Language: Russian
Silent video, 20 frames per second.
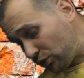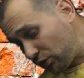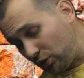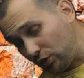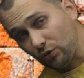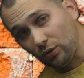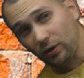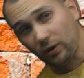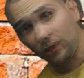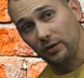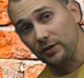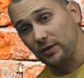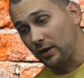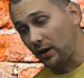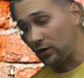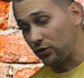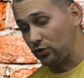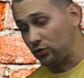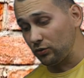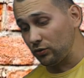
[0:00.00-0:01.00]
ее,
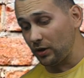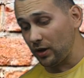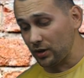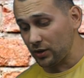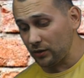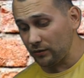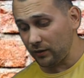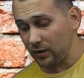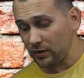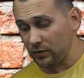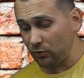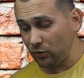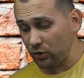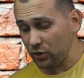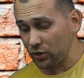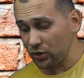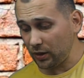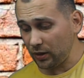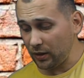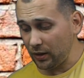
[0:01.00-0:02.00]
расскажу и даже,
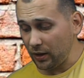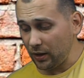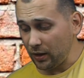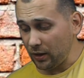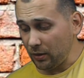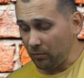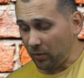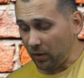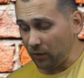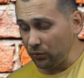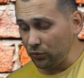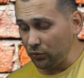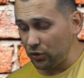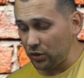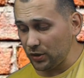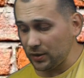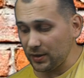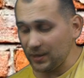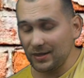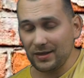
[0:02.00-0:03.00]
возможно,
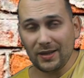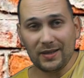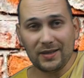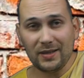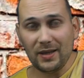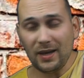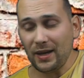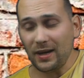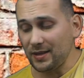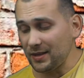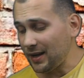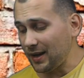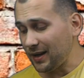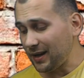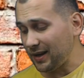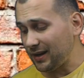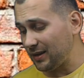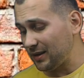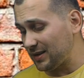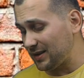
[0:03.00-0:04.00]
получится заснять, как
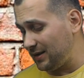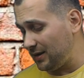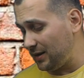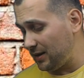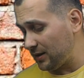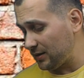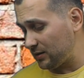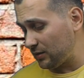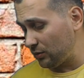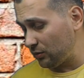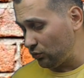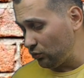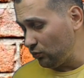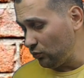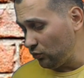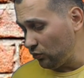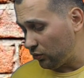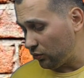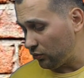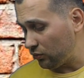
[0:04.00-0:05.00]
она съест эту
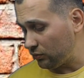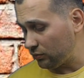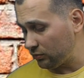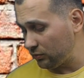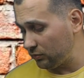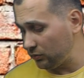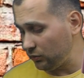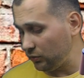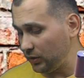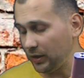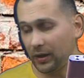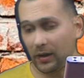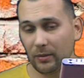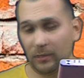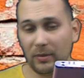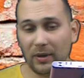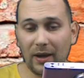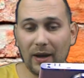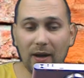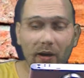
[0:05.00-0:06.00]
муху. Ну или
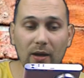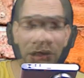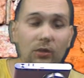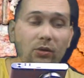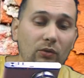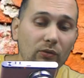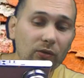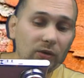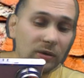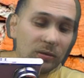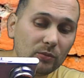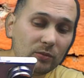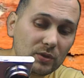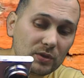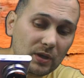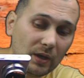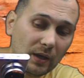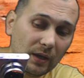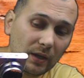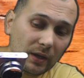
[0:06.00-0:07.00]
комара какого-нибудь.
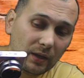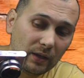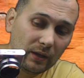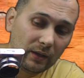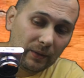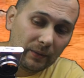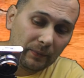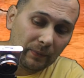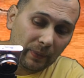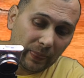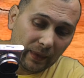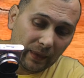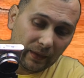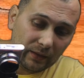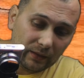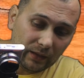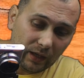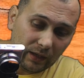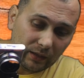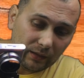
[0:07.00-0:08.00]

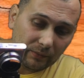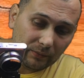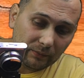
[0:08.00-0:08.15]
Так,